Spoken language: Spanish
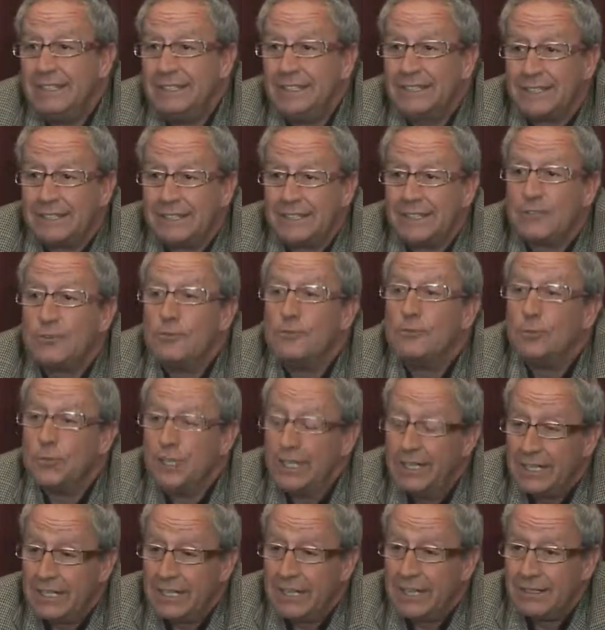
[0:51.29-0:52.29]
se
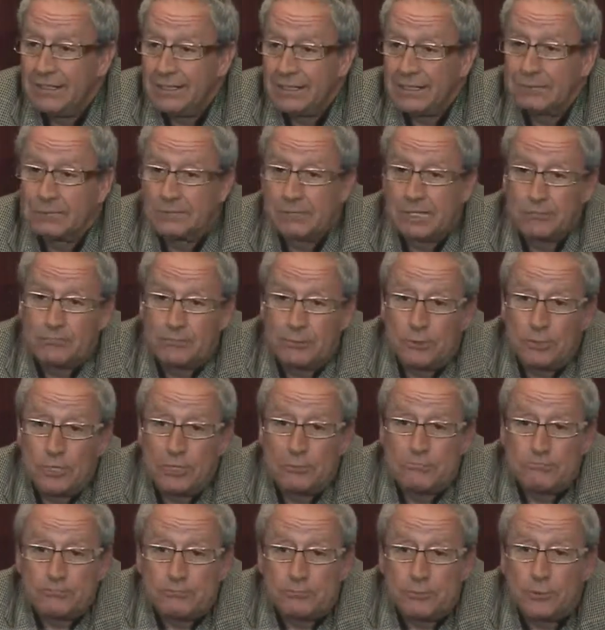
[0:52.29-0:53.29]
comunican es
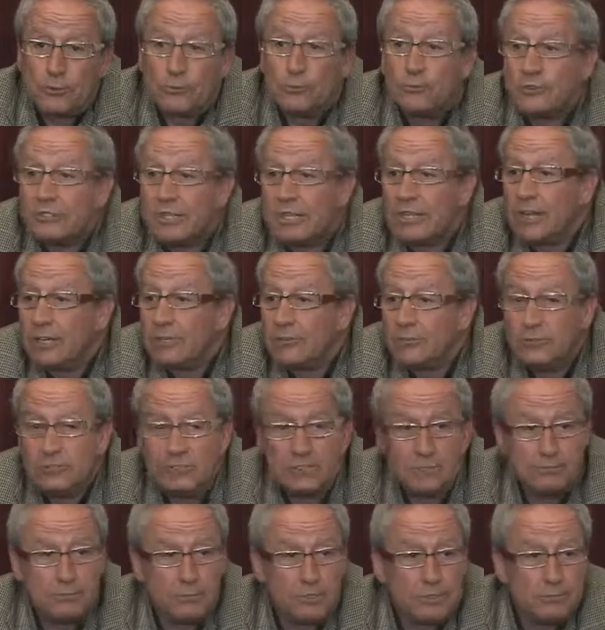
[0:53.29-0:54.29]
porque producen algún
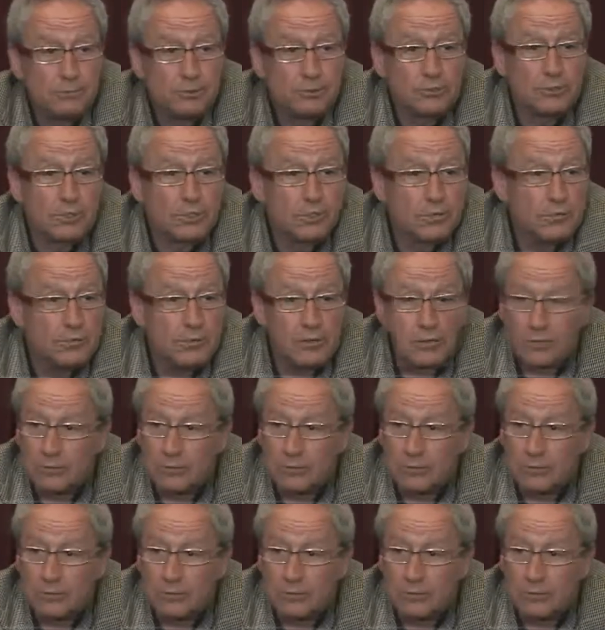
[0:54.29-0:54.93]
tipo de emoción,